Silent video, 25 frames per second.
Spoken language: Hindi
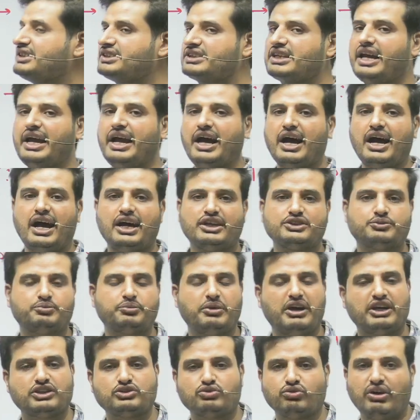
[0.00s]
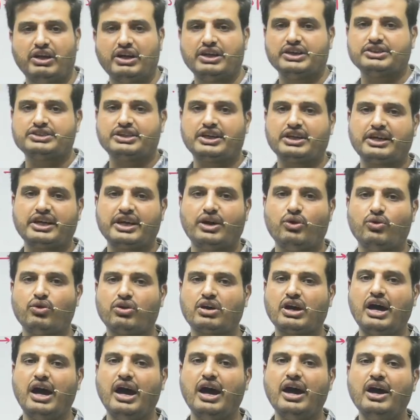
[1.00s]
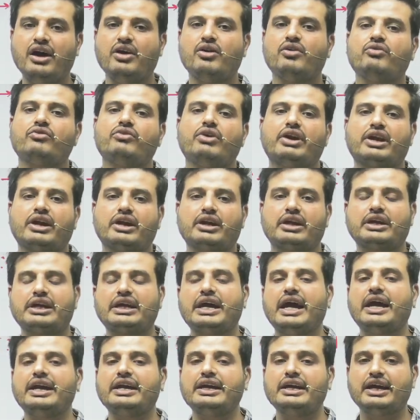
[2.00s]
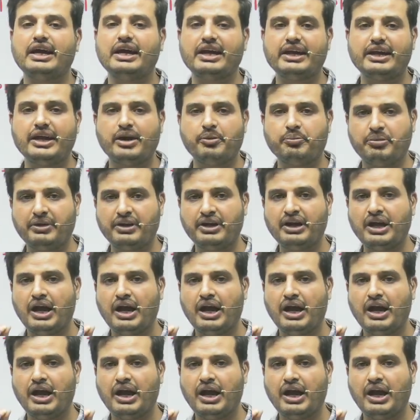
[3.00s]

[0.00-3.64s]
के आसपास वाली संख्याओं का वर्ग क्या निकाल रहे हैं अपन